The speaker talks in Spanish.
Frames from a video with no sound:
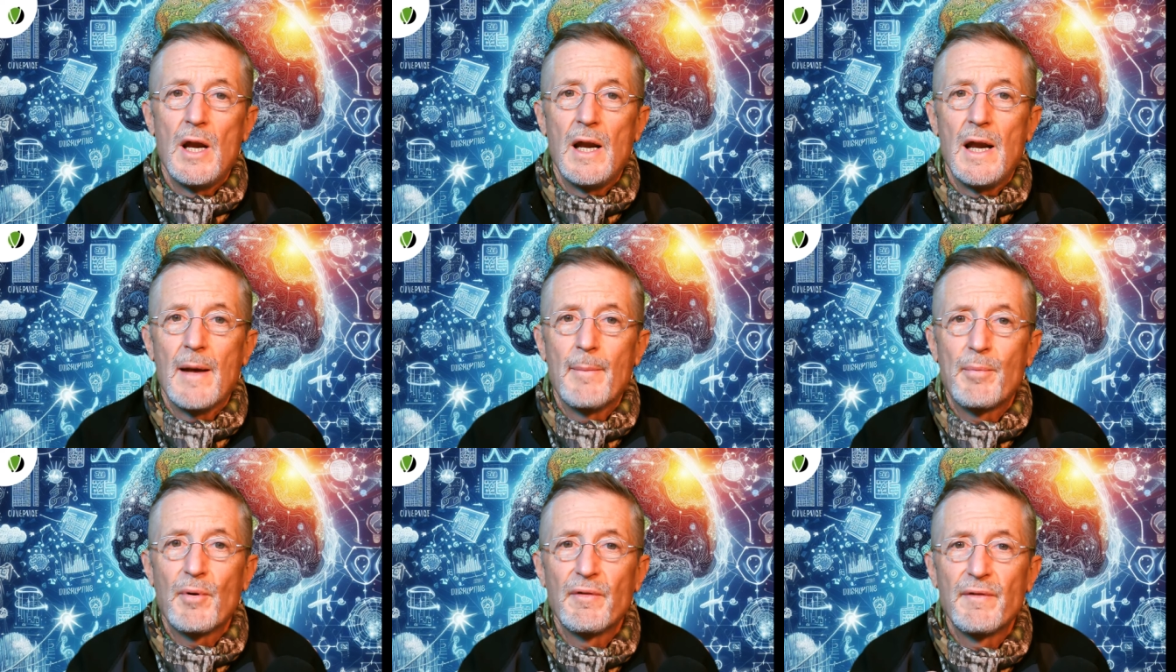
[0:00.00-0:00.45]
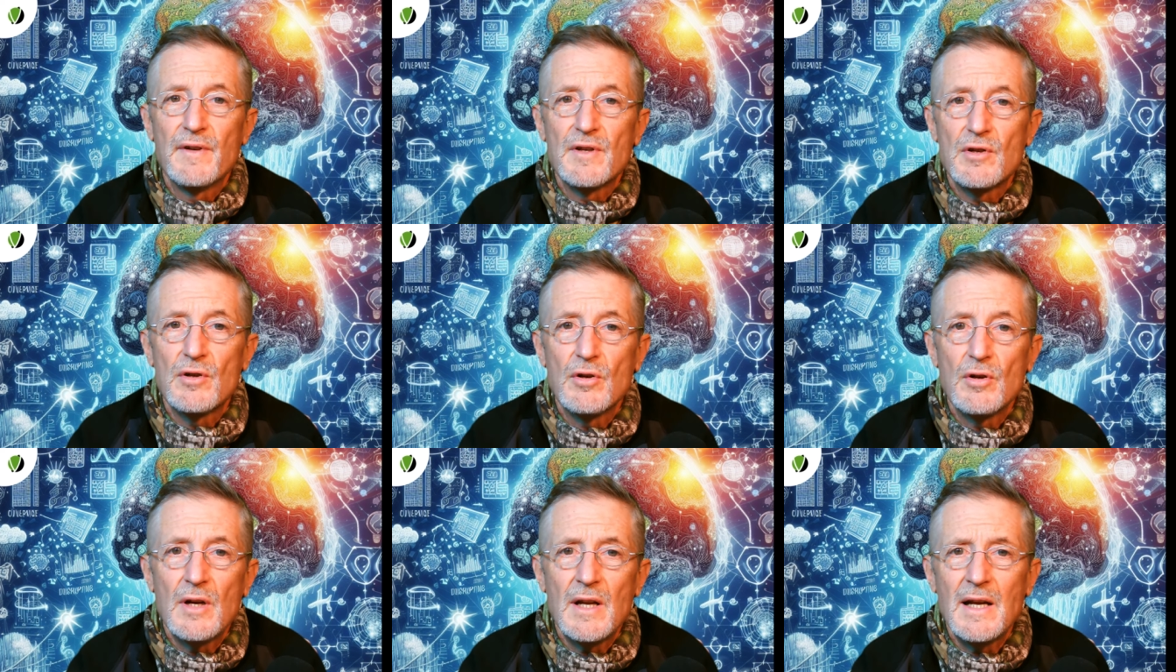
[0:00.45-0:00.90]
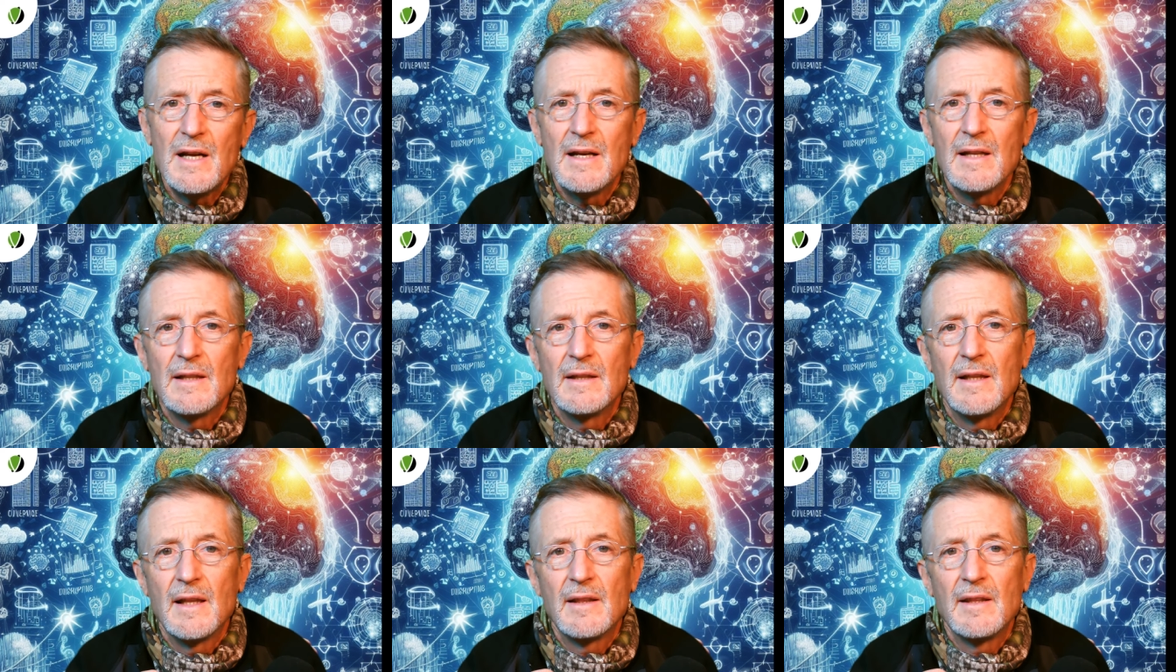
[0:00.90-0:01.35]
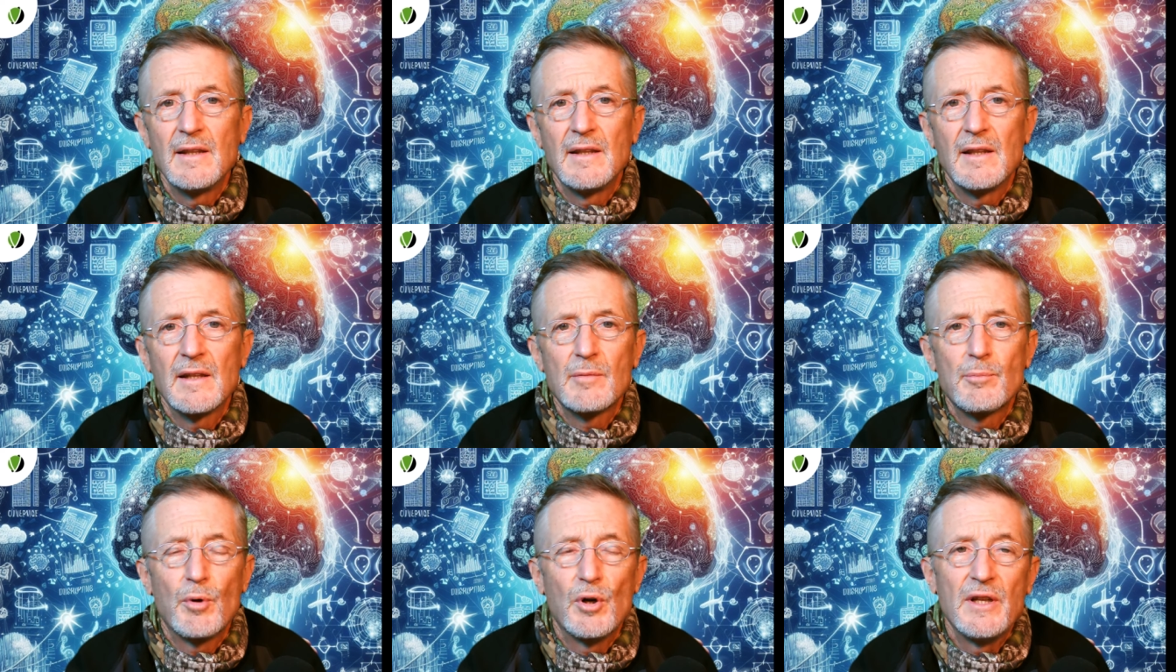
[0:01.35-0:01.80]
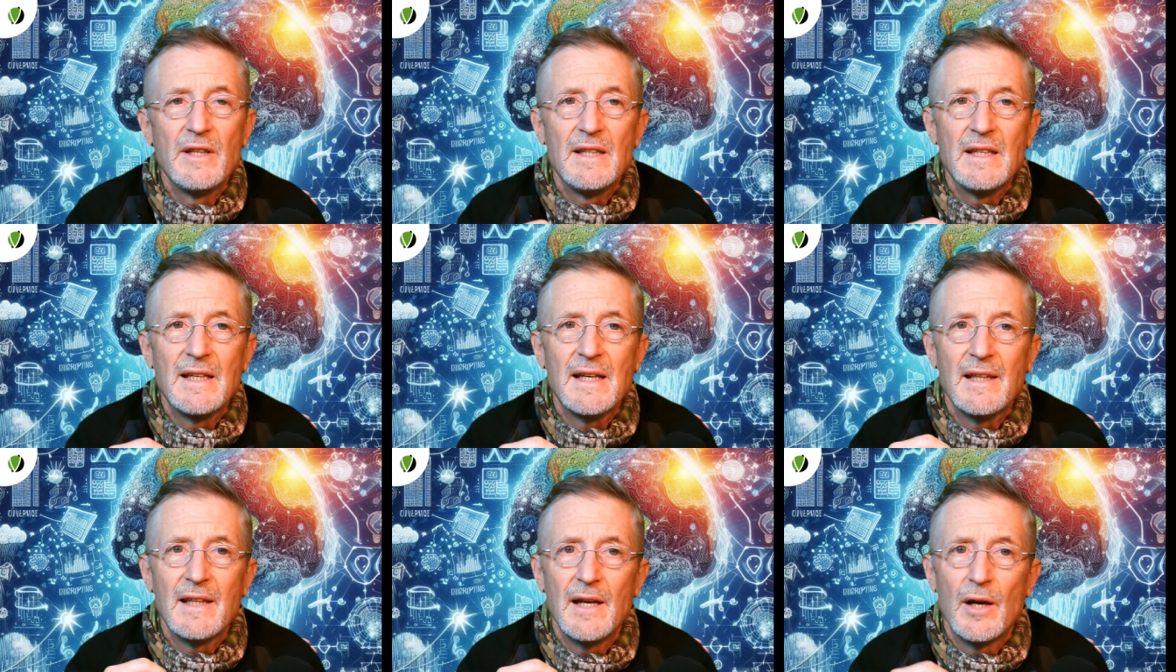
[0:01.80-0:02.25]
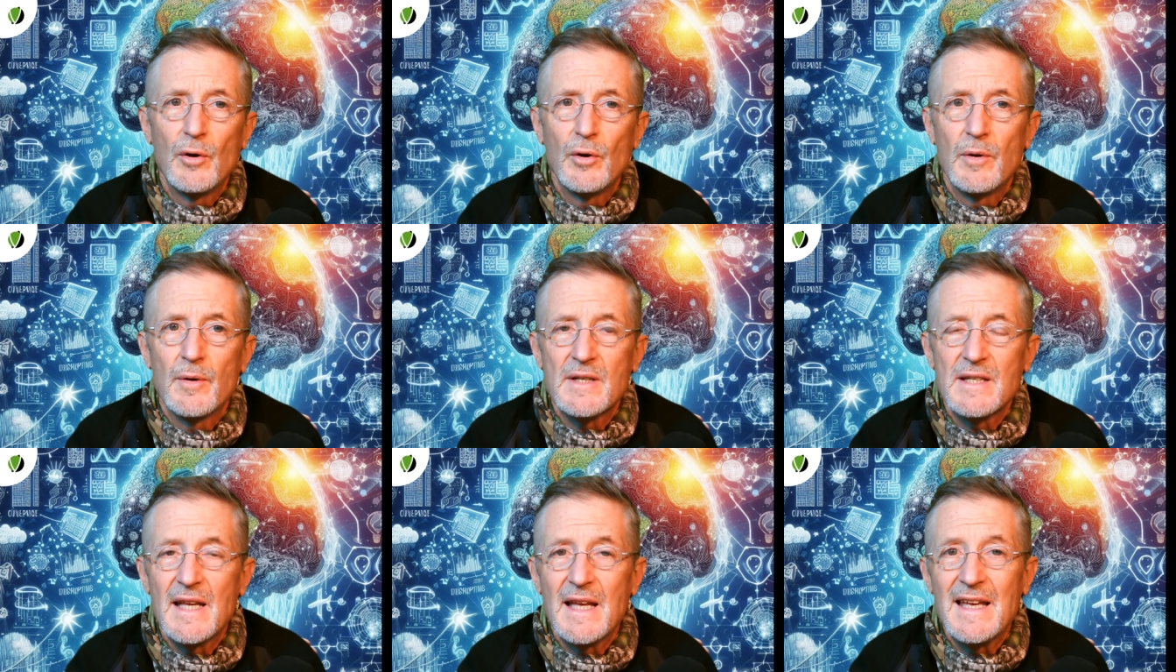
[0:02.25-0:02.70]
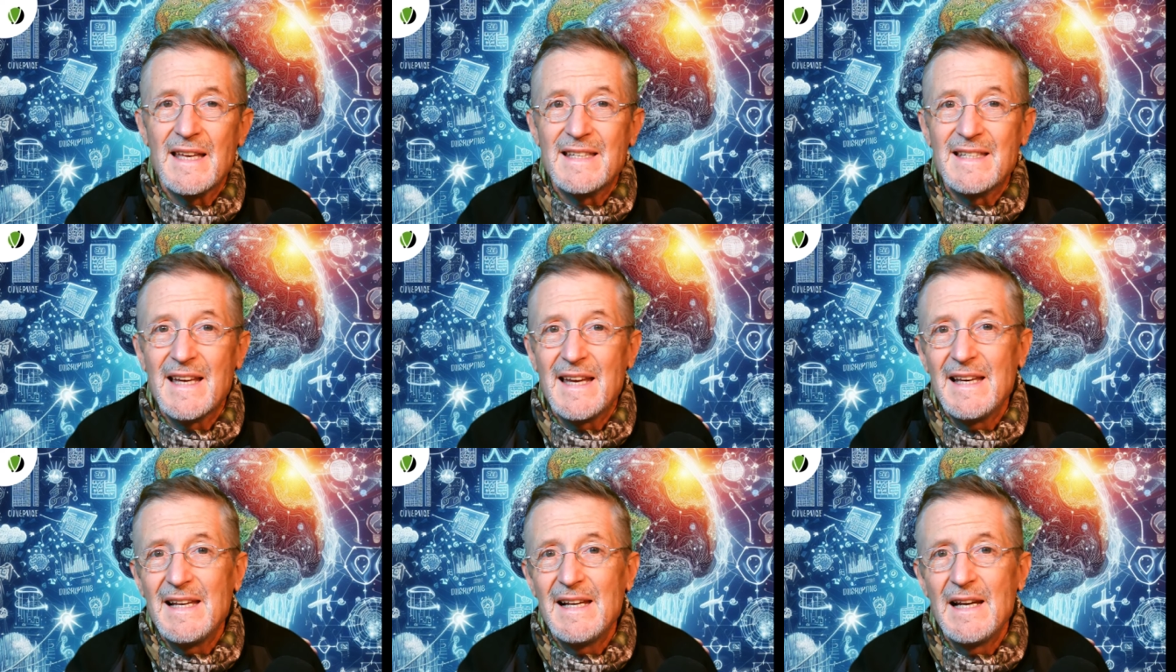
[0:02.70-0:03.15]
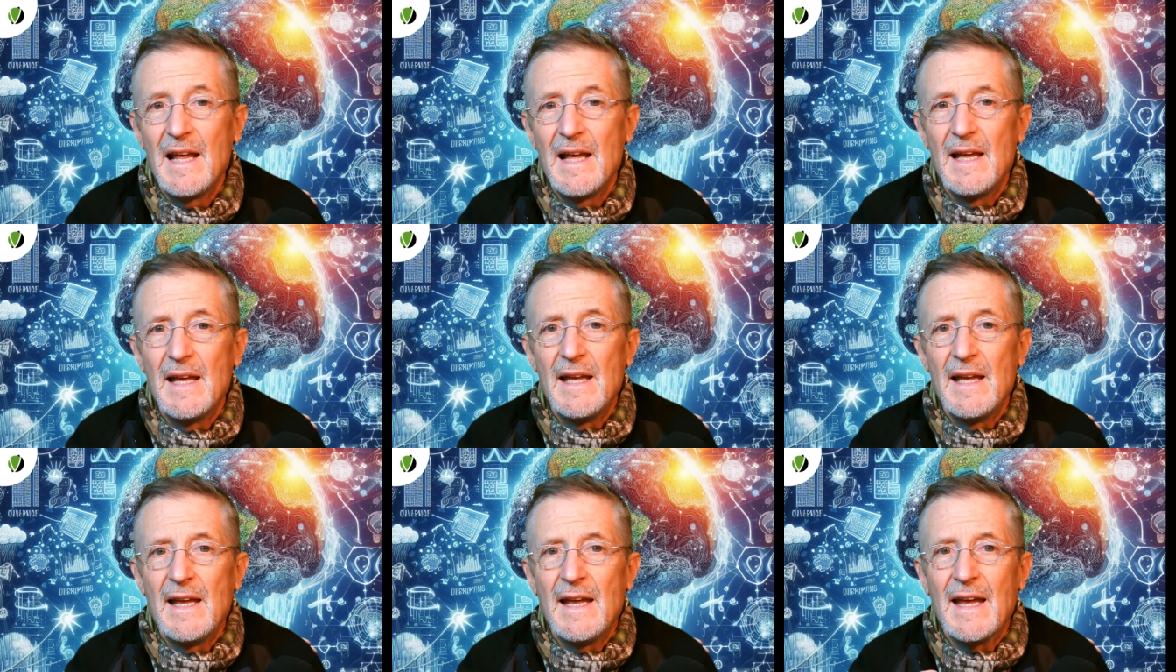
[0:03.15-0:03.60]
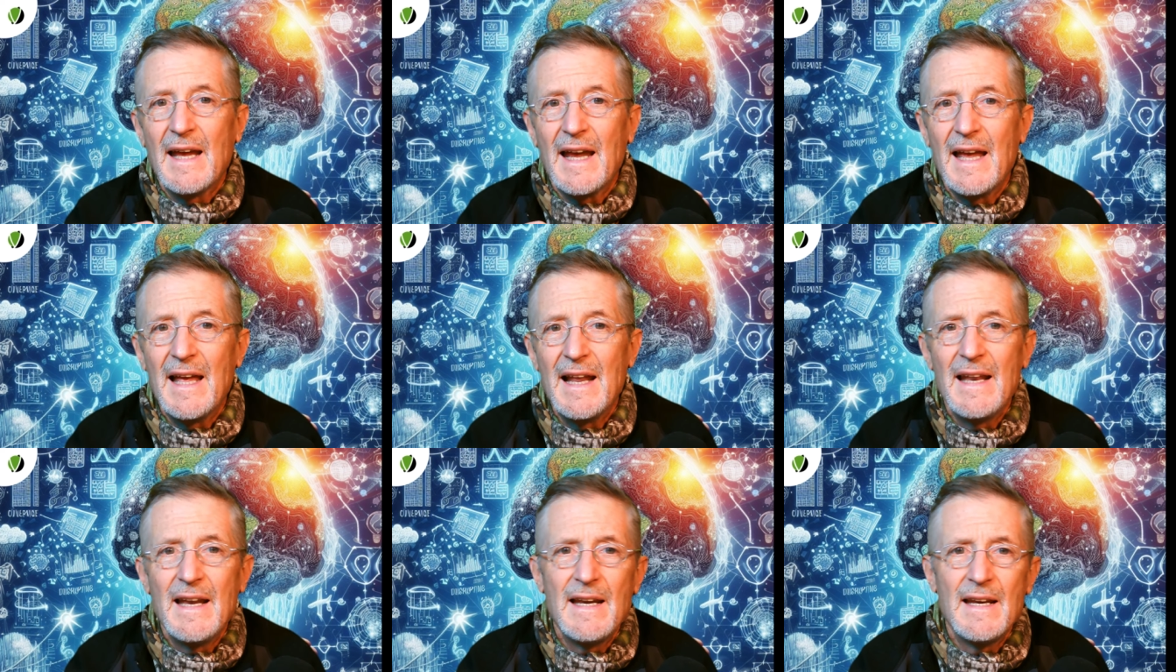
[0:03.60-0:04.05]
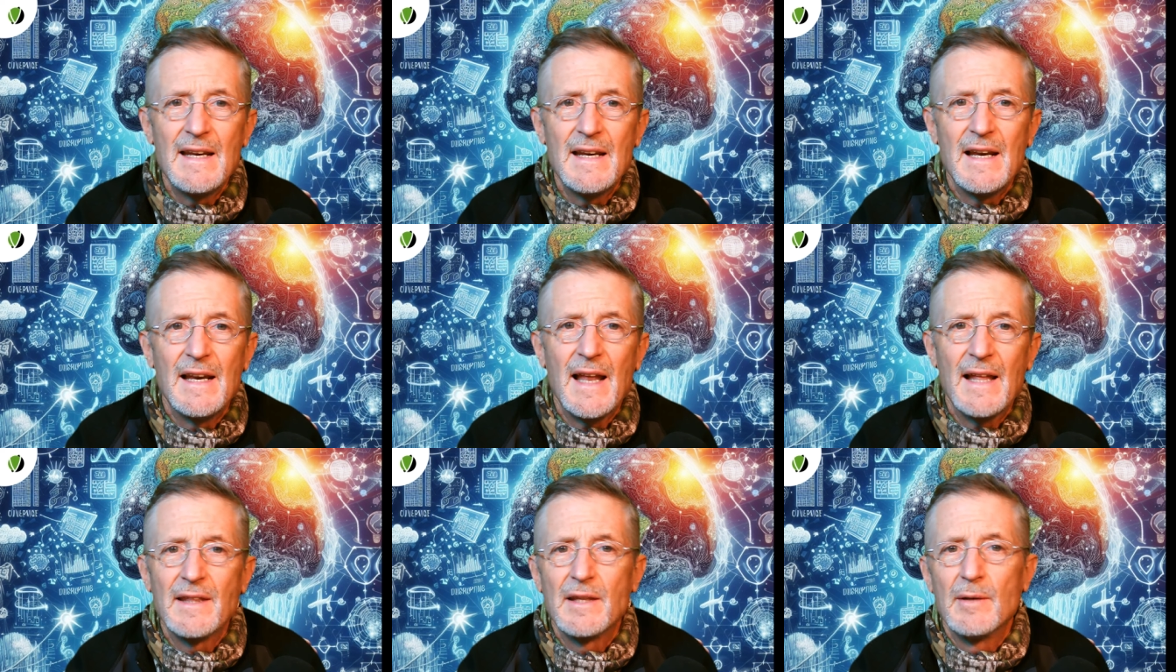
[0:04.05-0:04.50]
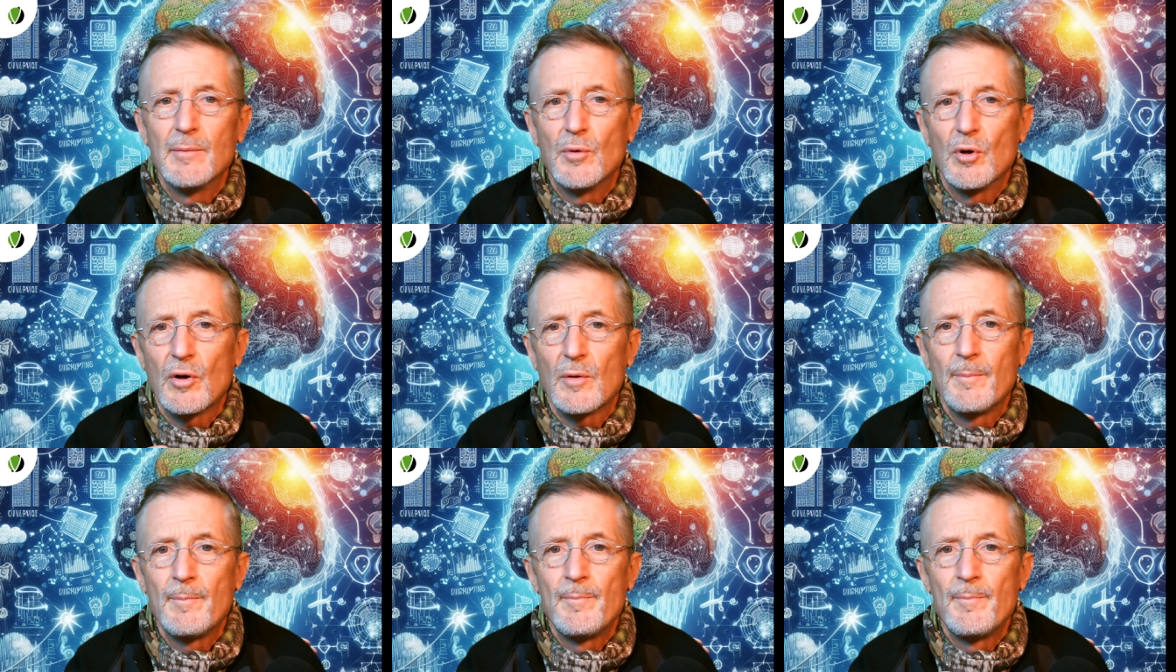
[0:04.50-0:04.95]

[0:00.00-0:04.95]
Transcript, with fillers: la profesora de Ciencias Políticas de la Universidad de Yale, Helen Landemore.